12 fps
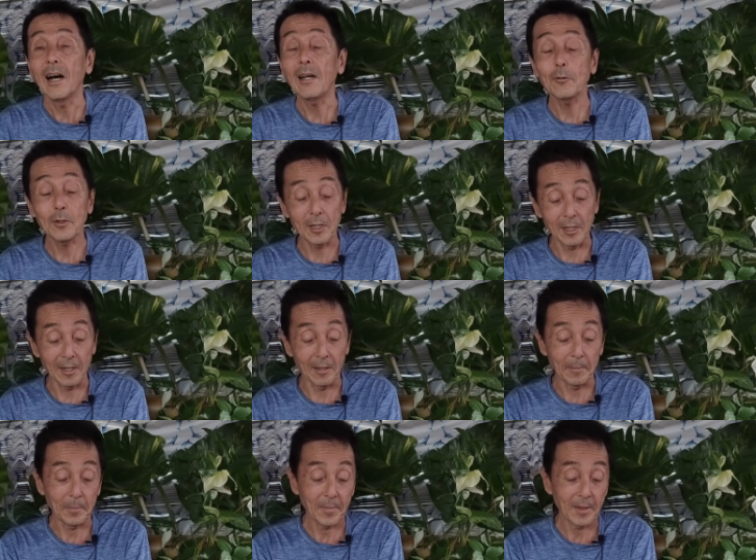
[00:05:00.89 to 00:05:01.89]
ある日
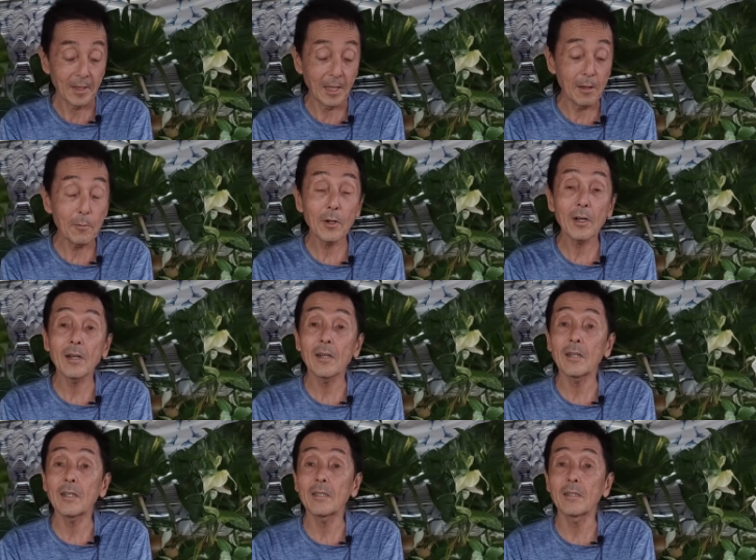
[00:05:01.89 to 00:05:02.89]
ね、電話が
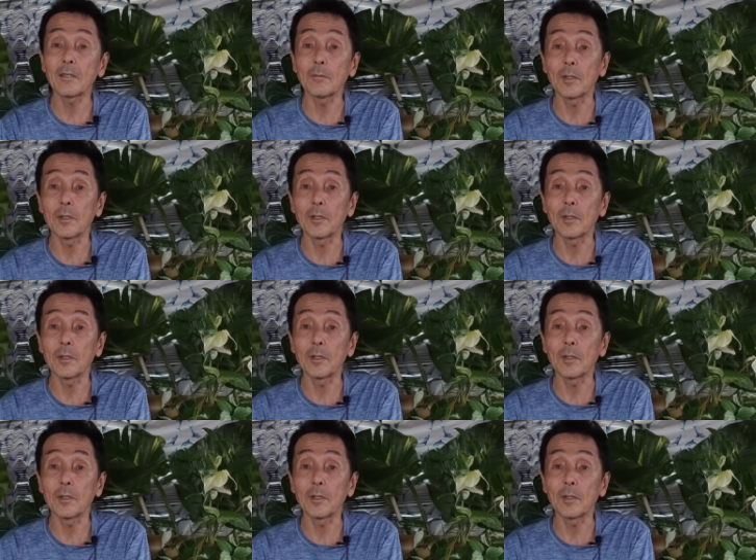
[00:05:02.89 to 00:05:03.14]
かかって